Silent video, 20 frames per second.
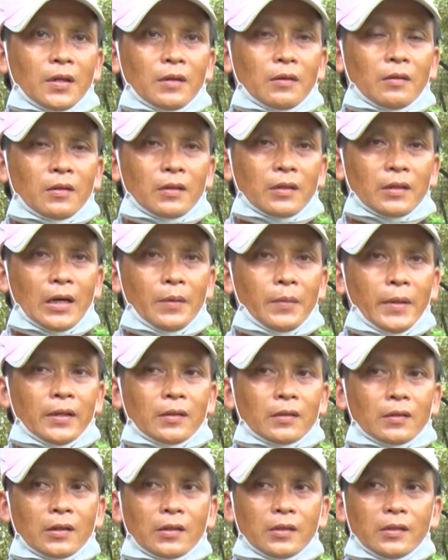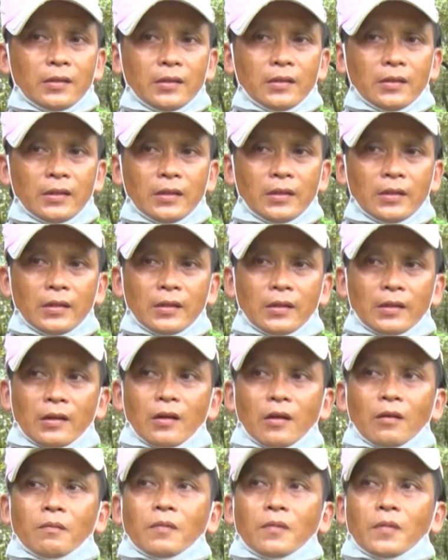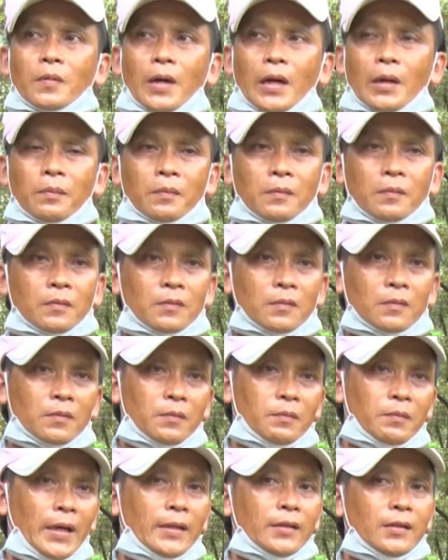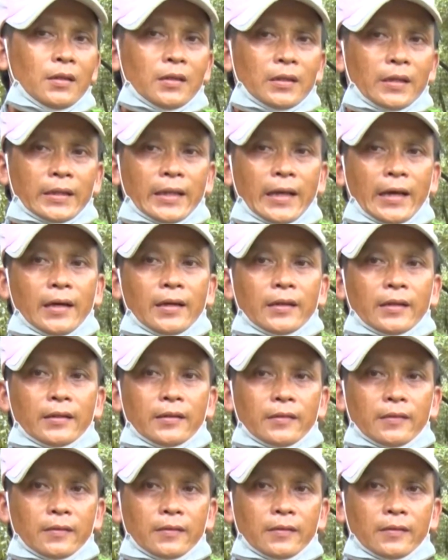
bên cả bảy tôi gửi còn bợp mạnh nó thằng chợ rồi